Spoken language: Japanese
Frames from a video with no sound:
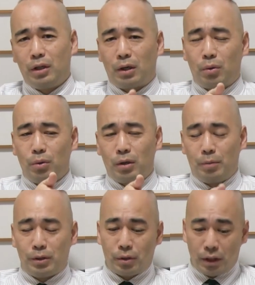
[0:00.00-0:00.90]
なんかこういうのが
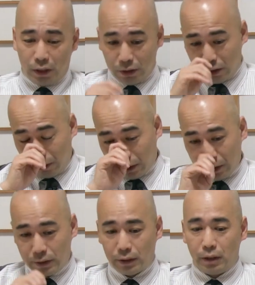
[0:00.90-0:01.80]
ベストセラーになっちゃうわけ
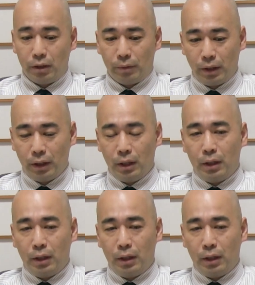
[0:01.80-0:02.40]
ですけれどもね。